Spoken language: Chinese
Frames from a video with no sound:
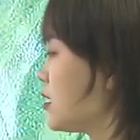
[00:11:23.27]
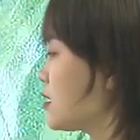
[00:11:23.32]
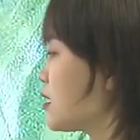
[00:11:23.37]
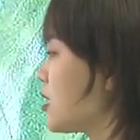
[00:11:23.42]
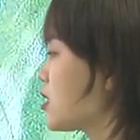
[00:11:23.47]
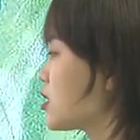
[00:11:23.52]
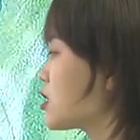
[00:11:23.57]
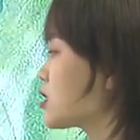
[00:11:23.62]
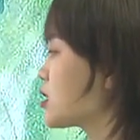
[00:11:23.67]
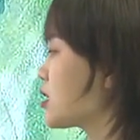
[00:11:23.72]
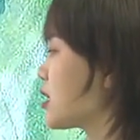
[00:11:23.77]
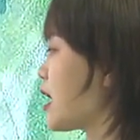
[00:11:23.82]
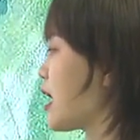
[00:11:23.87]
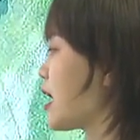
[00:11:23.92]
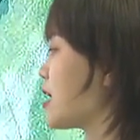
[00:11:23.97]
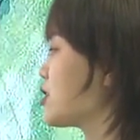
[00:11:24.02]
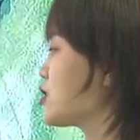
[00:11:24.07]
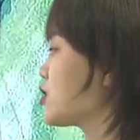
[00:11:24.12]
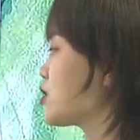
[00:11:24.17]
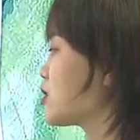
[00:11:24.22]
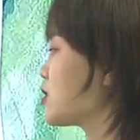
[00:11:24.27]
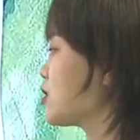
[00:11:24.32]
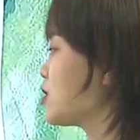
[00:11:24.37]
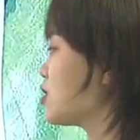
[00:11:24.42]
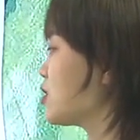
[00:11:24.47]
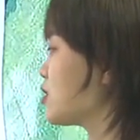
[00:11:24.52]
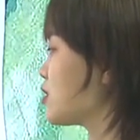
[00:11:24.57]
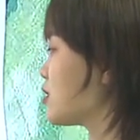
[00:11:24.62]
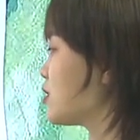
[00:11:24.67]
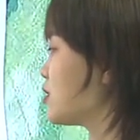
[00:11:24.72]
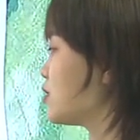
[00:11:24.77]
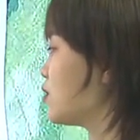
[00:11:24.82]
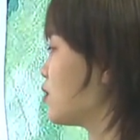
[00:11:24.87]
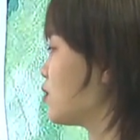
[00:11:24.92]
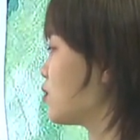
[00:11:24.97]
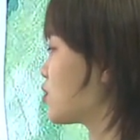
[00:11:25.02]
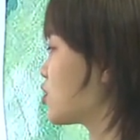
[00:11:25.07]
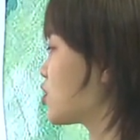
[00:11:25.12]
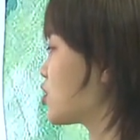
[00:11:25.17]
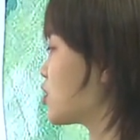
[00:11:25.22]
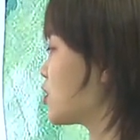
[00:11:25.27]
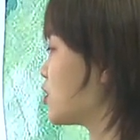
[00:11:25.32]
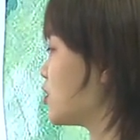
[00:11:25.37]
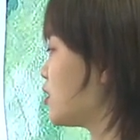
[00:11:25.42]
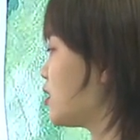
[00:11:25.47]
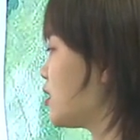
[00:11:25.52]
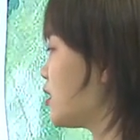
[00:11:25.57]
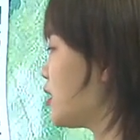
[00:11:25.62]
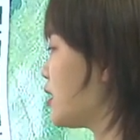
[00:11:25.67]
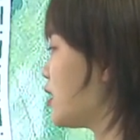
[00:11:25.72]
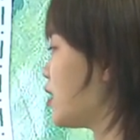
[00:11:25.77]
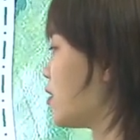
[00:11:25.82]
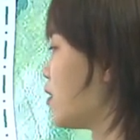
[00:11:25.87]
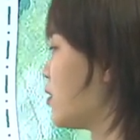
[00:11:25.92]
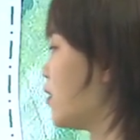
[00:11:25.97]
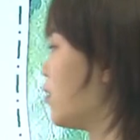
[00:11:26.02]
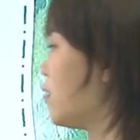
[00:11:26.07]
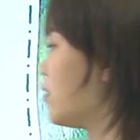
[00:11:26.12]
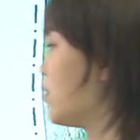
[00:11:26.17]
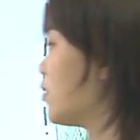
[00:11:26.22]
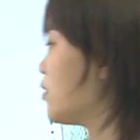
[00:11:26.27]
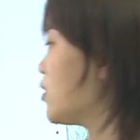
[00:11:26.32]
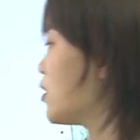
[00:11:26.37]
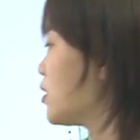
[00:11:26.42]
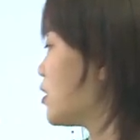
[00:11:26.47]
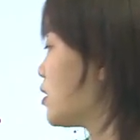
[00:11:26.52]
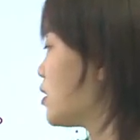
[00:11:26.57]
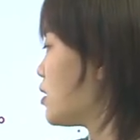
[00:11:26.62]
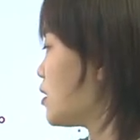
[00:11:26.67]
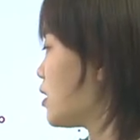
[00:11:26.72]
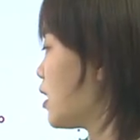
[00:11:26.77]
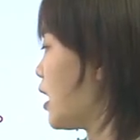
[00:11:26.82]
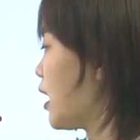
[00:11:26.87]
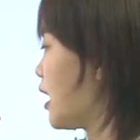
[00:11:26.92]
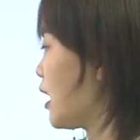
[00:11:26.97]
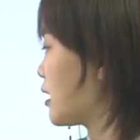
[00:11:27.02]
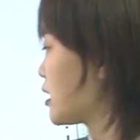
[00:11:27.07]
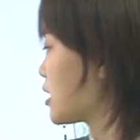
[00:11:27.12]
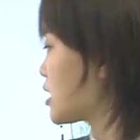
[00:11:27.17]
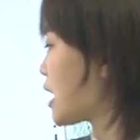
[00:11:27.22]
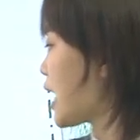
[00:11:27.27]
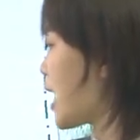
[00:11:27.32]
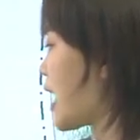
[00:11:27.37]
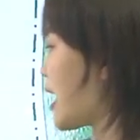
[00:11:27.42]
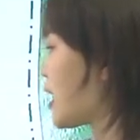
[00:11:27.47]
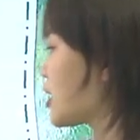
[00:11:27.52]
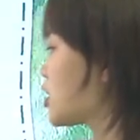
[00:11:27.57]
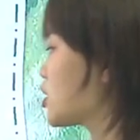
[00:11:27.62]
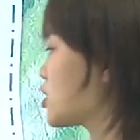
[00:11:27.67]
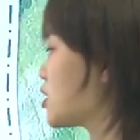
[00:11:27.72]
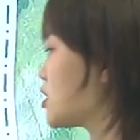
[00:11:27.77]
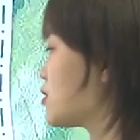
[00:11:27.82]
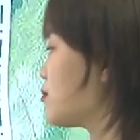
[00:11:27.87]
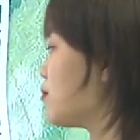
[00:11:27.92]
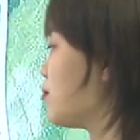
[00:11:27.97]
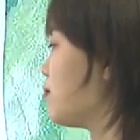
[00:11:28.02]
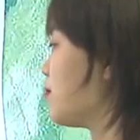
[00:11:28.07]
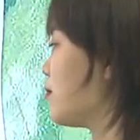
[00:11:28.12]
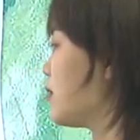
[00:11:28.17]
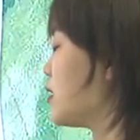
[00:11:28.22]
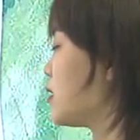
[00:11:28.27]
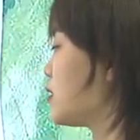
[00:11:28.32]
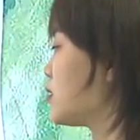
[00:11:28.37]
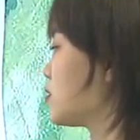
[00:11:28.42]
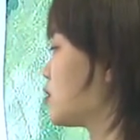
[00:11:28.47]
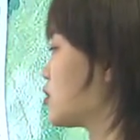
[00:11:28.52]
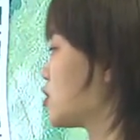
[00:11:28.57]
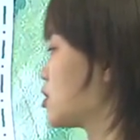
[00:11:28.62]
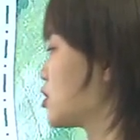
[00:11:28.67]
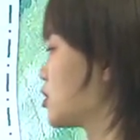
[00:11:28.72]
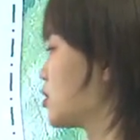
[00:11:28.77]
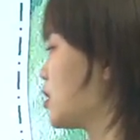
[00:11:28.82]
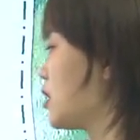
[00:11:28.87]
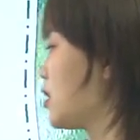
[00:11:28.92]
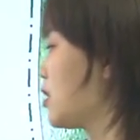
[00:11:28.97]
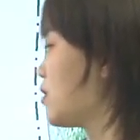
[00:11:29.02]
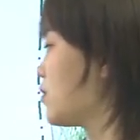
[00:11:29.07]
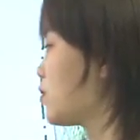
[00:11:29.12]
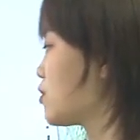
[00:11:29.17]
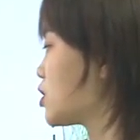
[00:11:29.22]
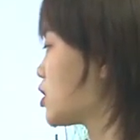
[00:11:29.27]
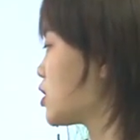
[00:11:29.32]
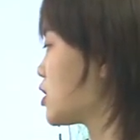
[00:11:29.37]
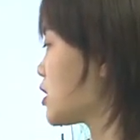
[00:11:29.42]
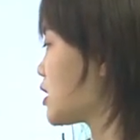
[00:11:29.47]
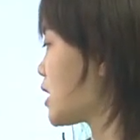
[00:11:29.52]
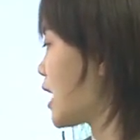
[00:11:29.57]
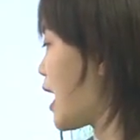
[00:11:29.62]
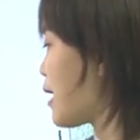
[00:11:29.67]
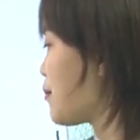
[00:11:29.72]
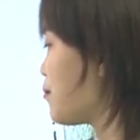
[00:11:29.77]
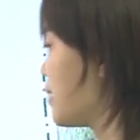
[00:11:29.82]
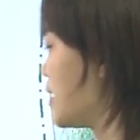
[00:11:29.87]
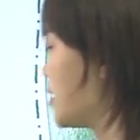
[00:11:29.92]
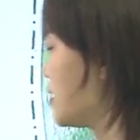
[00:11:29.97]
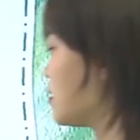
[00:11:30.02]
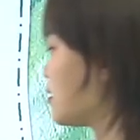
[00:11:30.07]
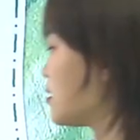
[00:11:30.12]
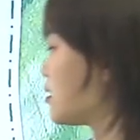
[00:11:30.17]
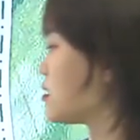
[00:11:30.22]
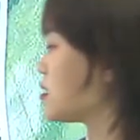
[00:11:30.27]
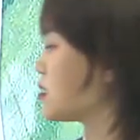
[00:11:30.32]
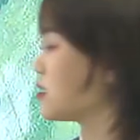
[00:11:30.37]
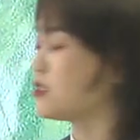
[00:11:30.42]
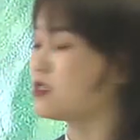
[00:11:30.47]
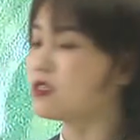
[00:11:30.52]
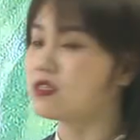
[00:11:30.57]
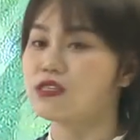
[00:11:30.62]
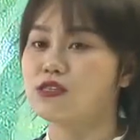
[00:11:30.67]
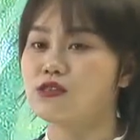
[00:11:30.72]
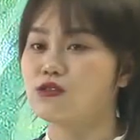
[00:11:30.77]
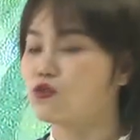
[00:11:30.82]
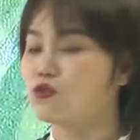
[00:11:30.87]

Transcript: 当时寒食日有折柳，啊，插枝门，折柳枝插门的一个习